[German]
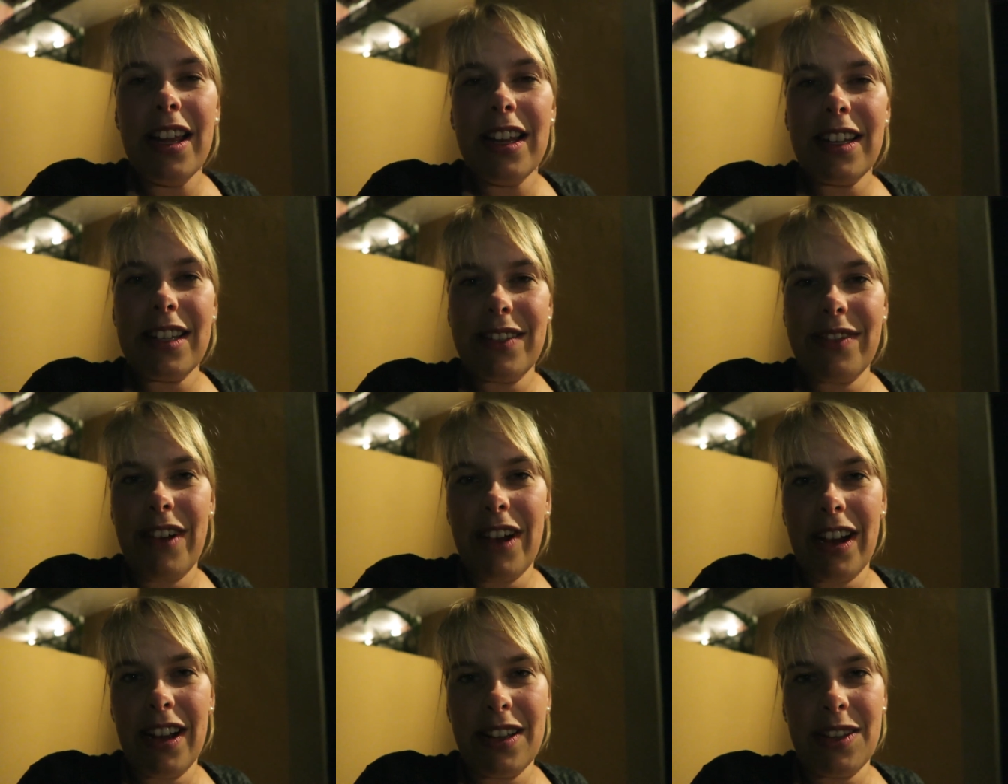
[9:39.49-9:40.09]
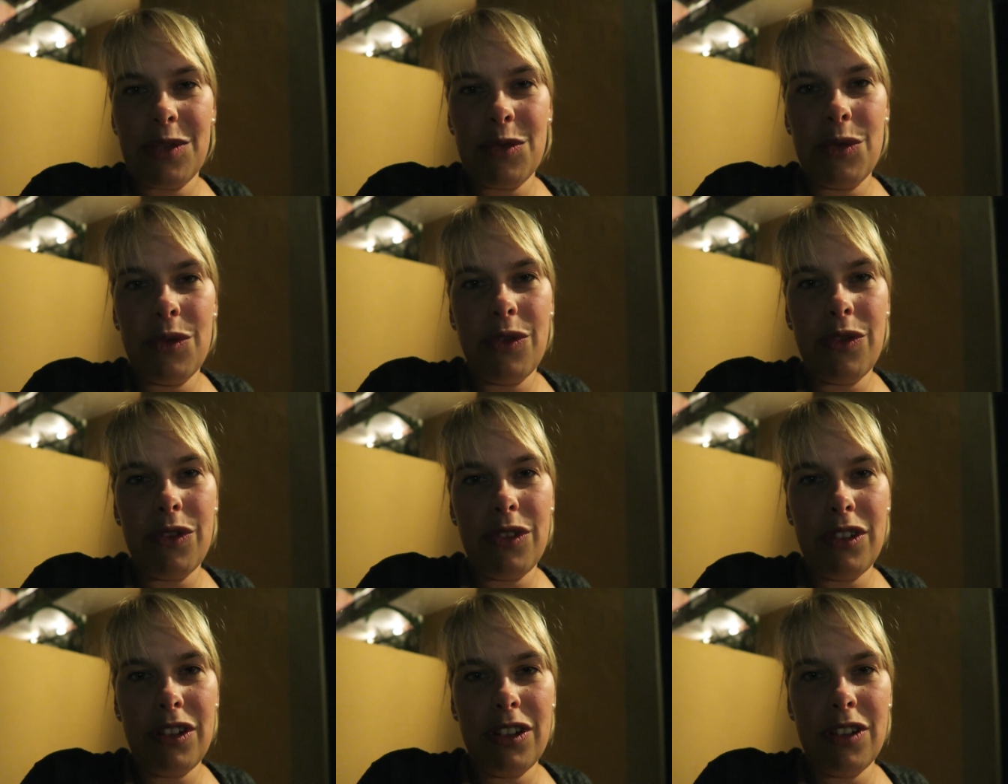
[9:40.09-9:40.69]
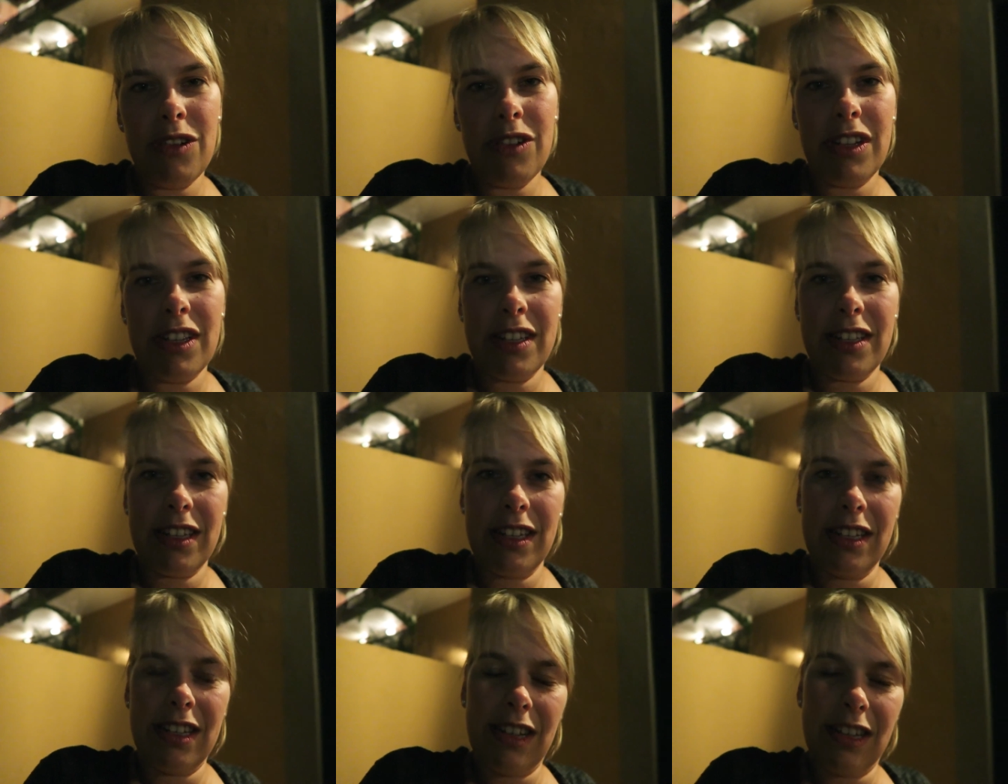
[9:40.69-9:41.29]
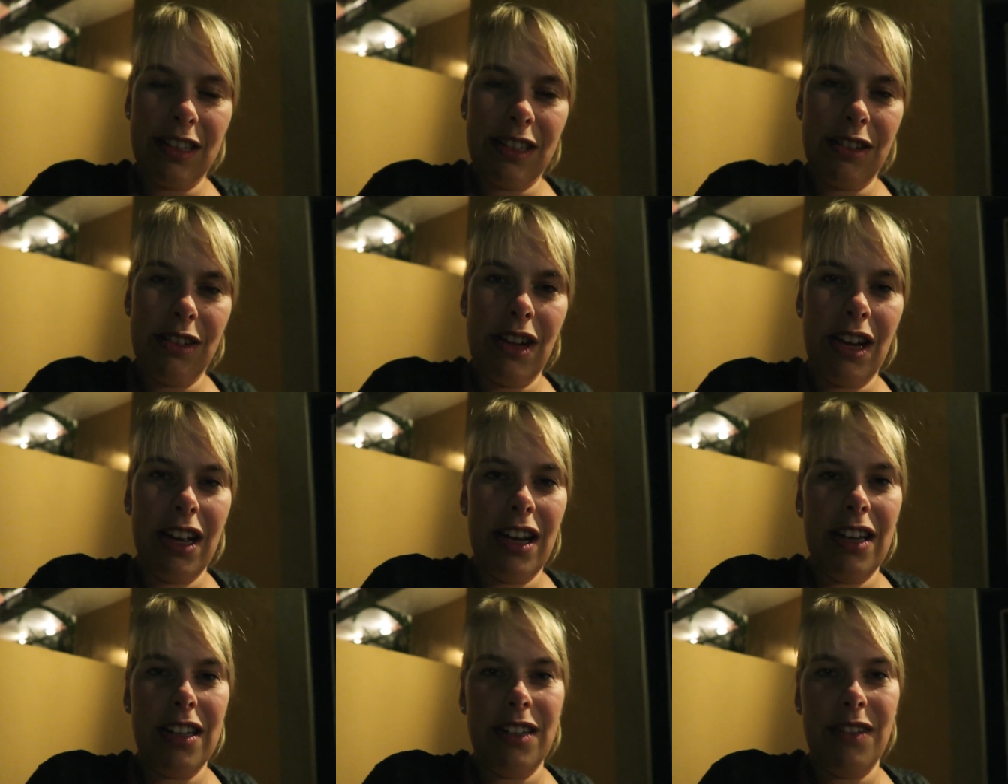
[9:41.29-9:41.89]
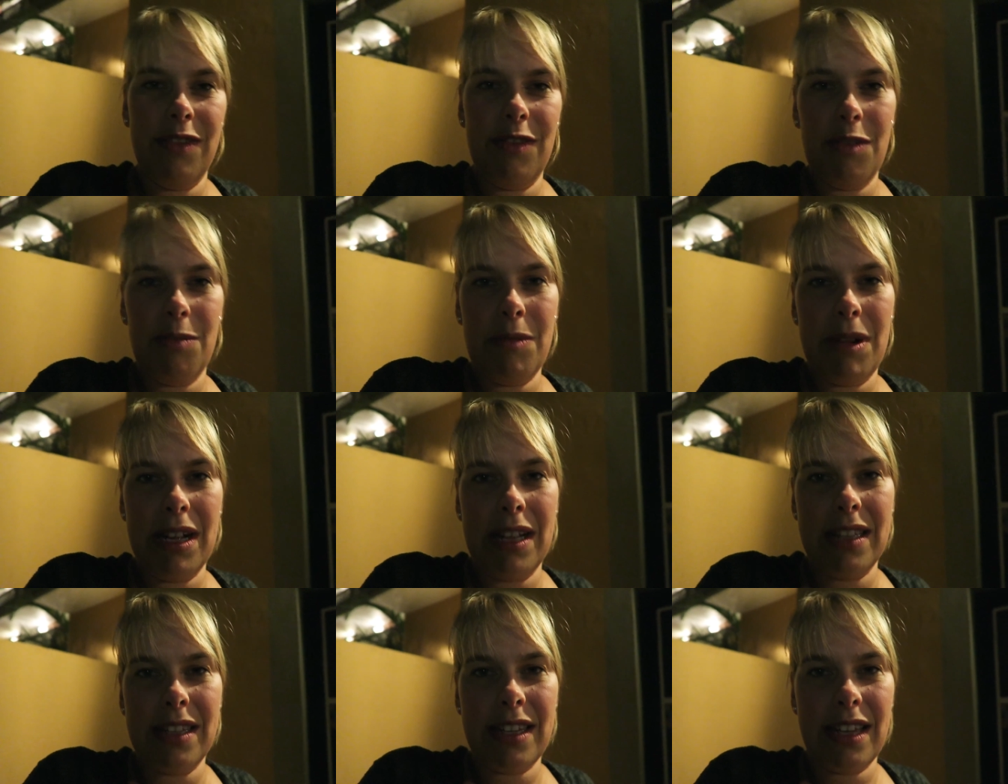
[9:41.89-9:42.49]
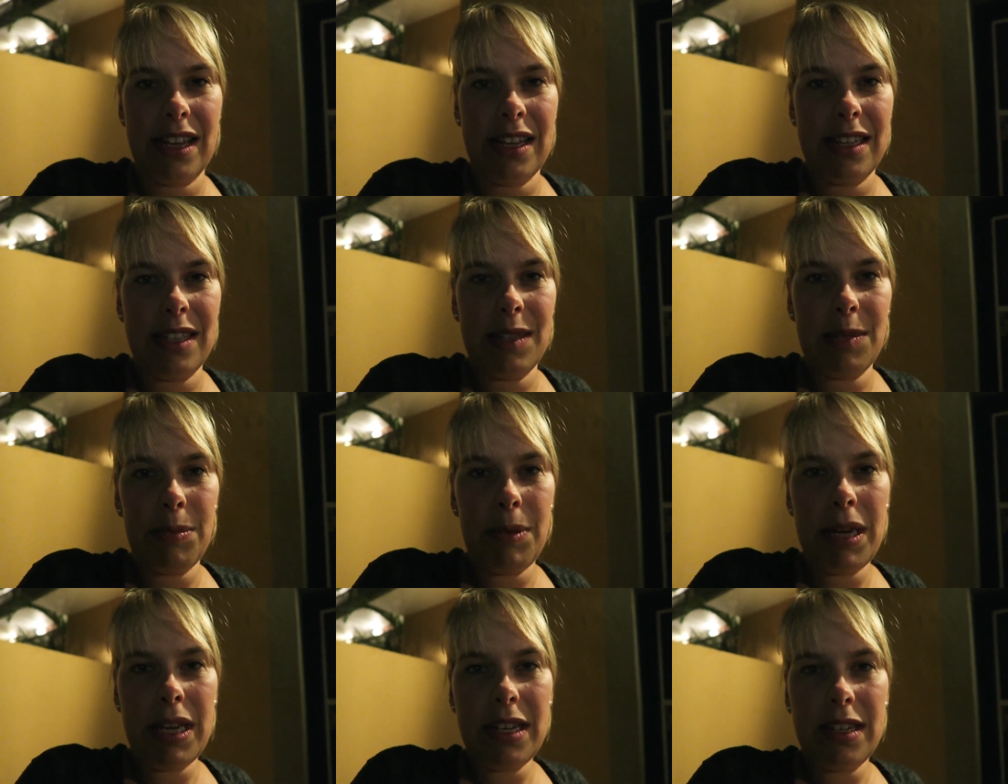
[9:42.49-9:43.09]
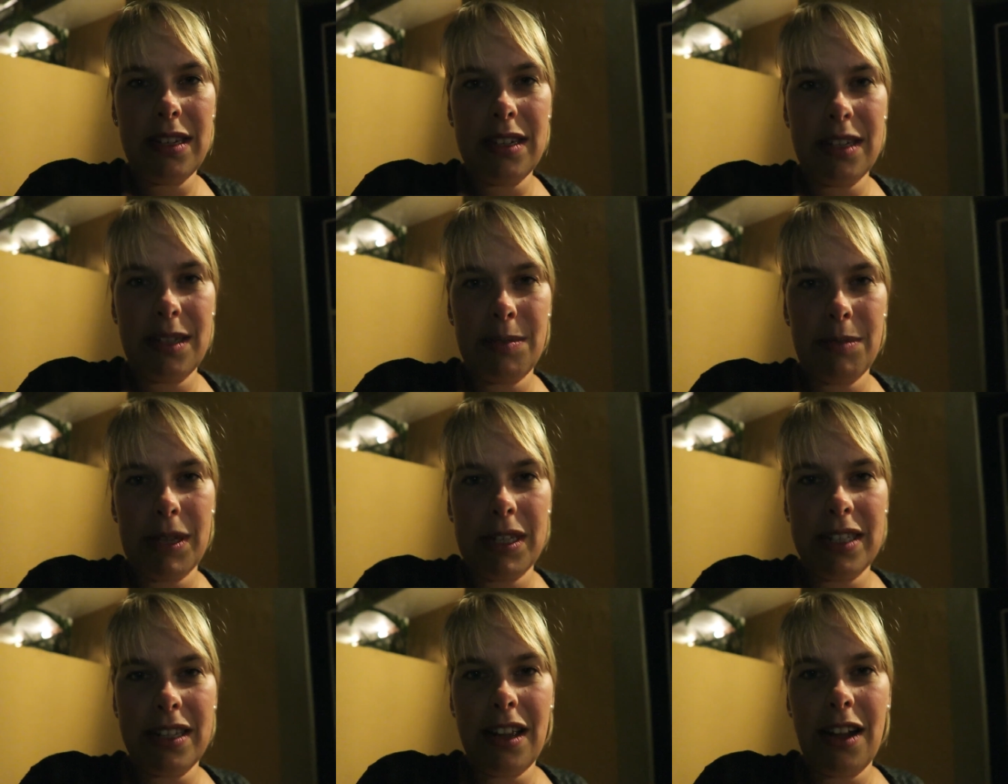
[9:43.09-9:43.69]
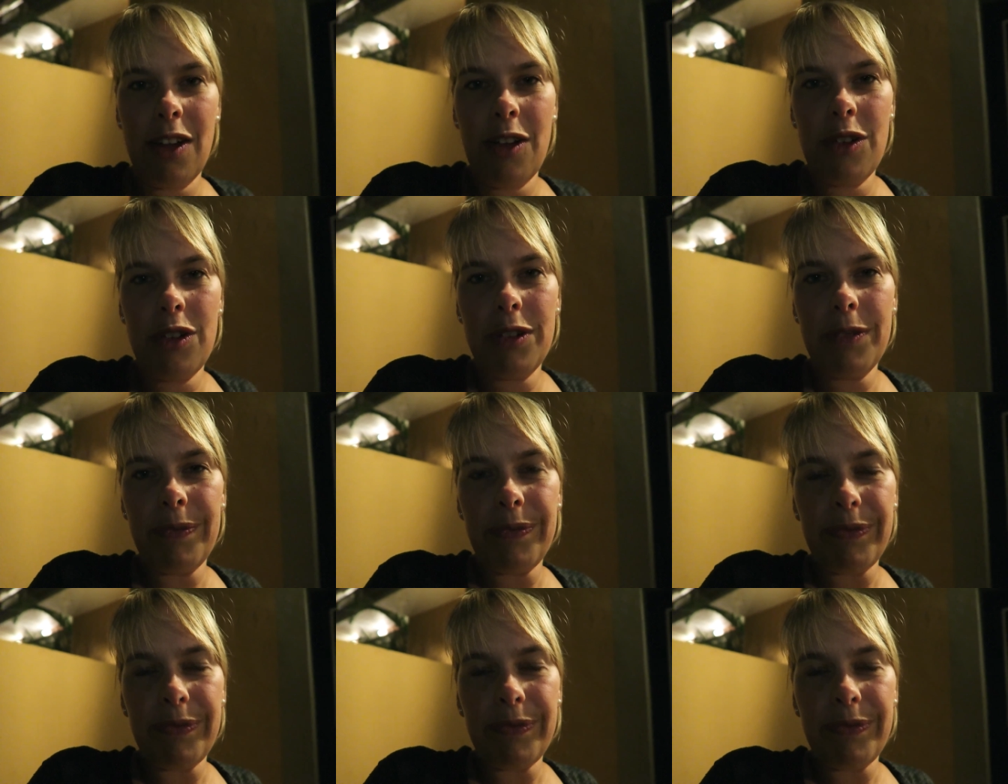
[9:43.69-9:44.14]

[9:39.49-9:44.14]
Das war ganz gut für ihn und jetzt geht er zu einer relativ normalen Zeit ins Bett. Das passt auch.